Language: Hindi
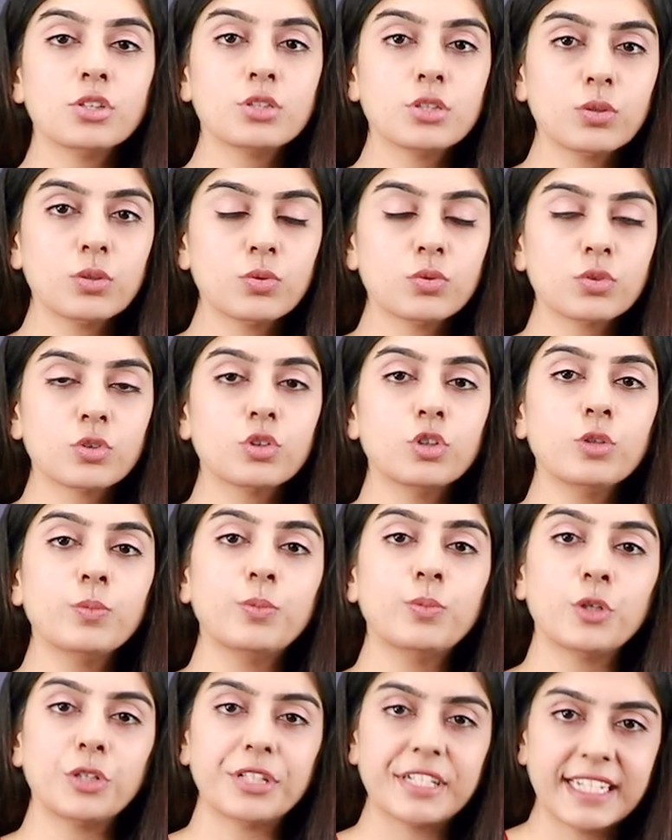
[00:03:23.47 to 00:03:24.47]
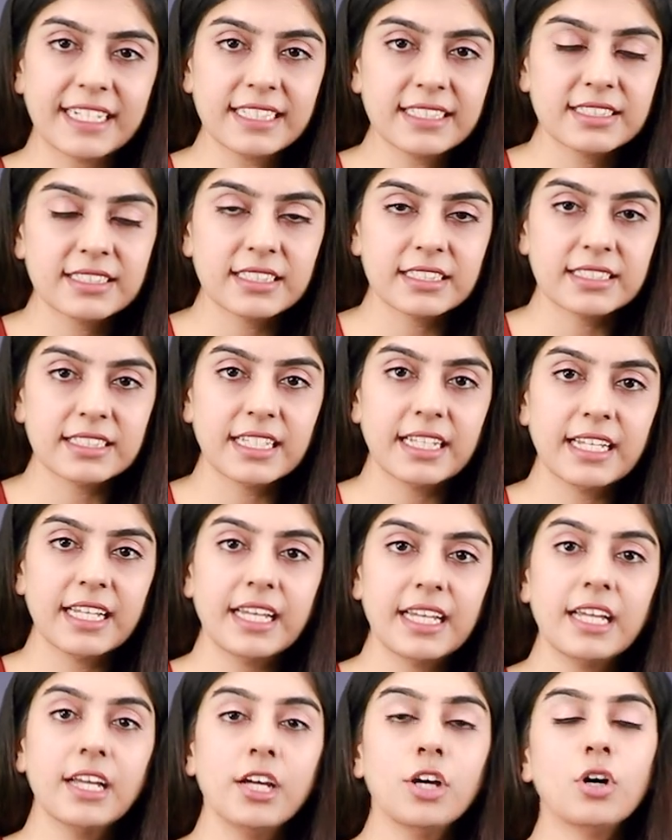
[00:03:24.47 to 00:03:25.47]
जो उनको प्रोटेक्ट करता
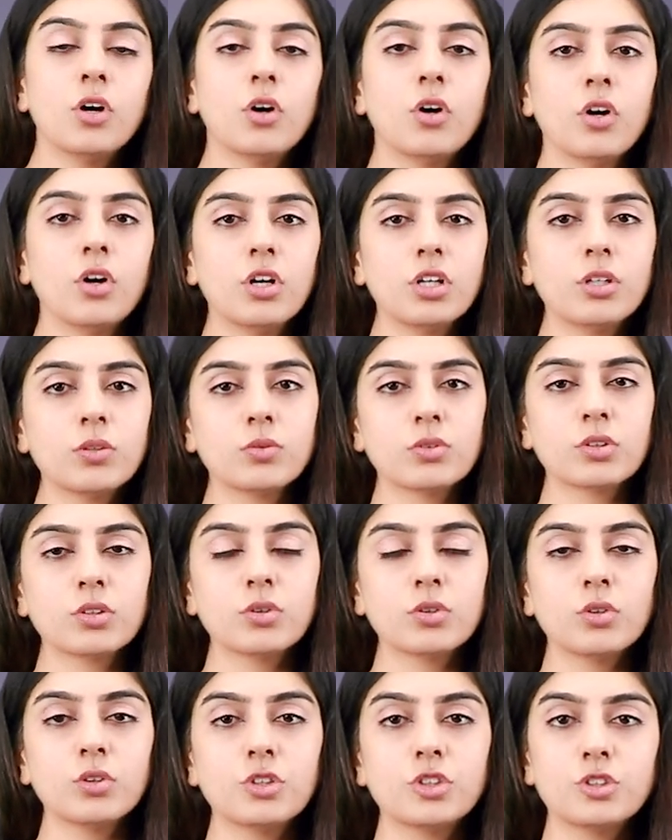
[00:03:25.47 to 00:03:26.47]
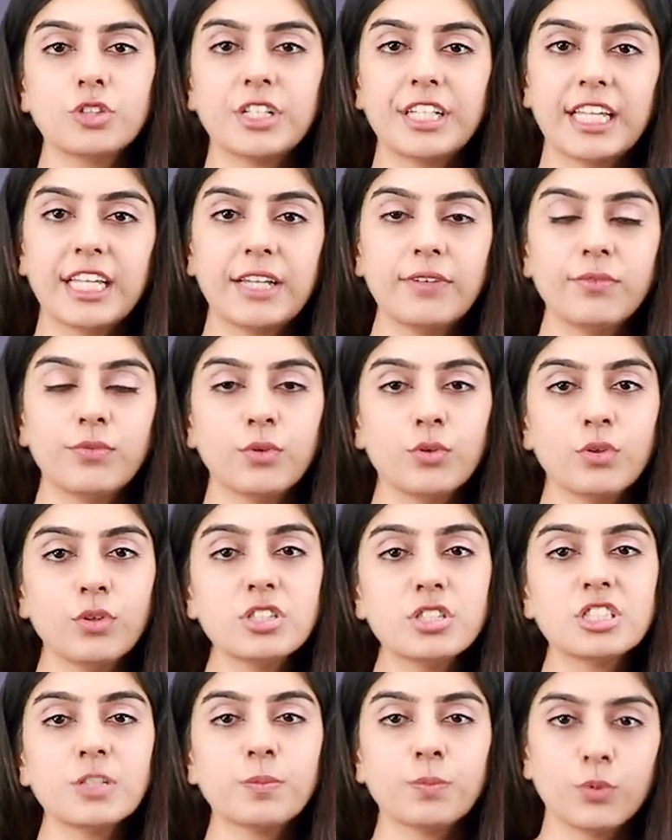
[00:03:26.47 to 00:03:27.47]
है और उनको जो है
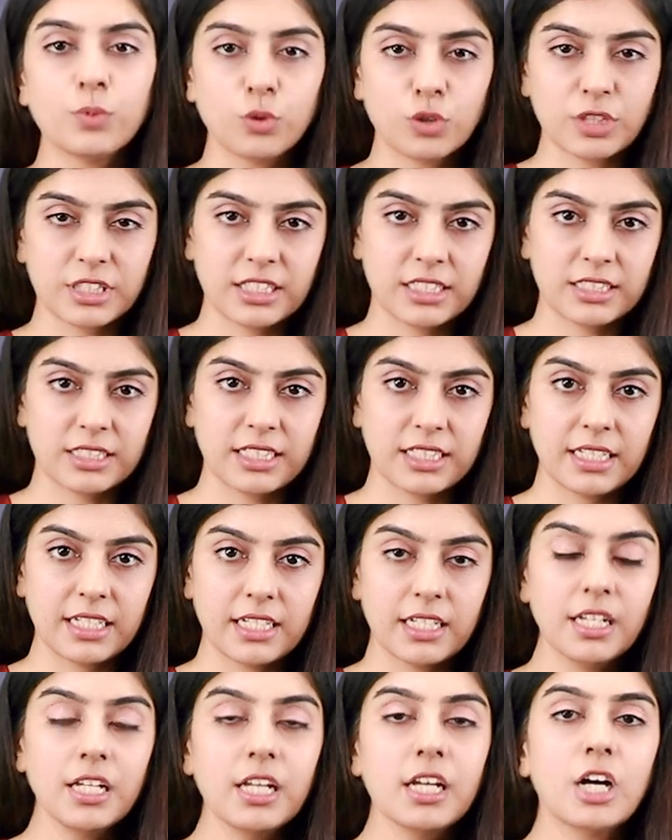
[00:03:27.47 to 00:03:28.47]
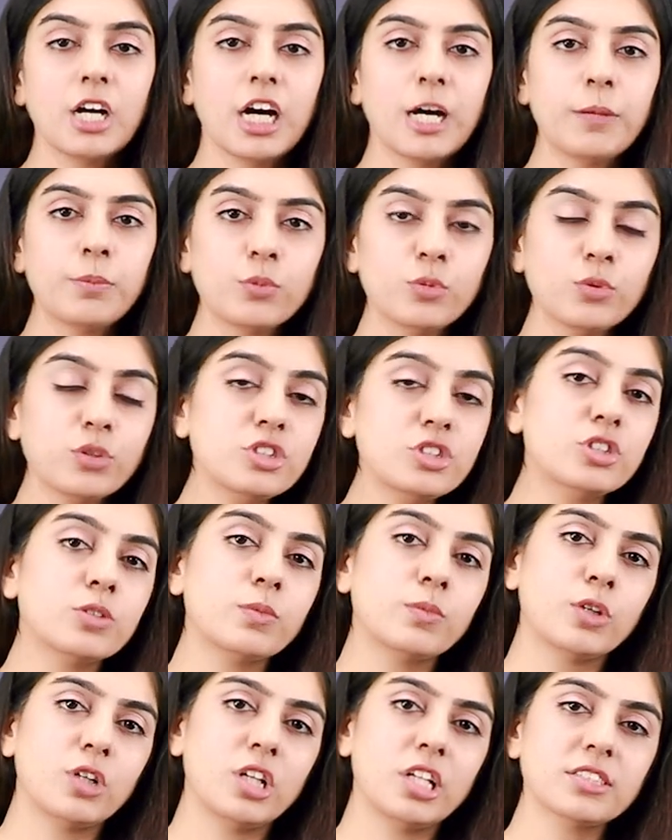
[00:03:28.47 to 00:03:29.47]
वो सपोर्ट करता है अब कुछ
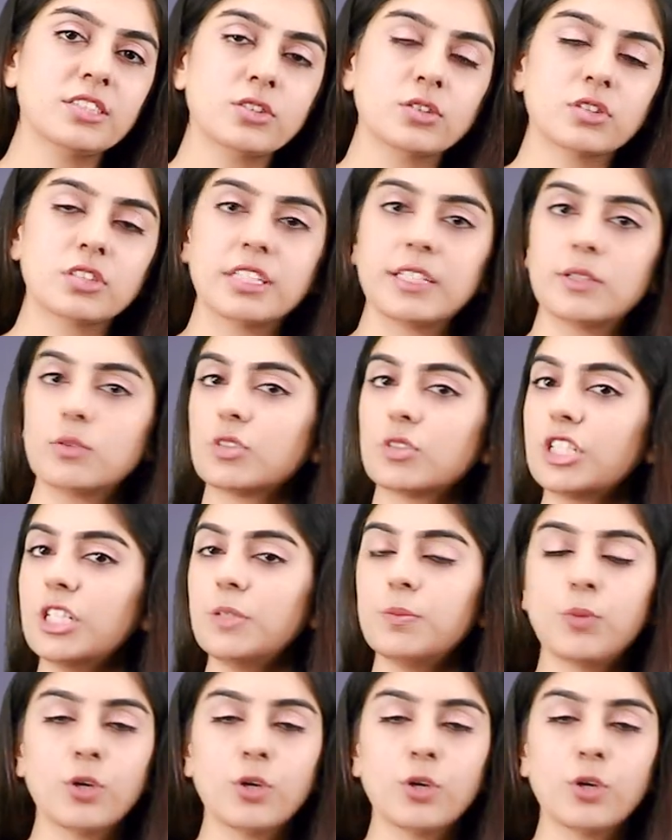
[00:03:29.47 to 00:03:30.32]
मोलस्क होते हैं उनकी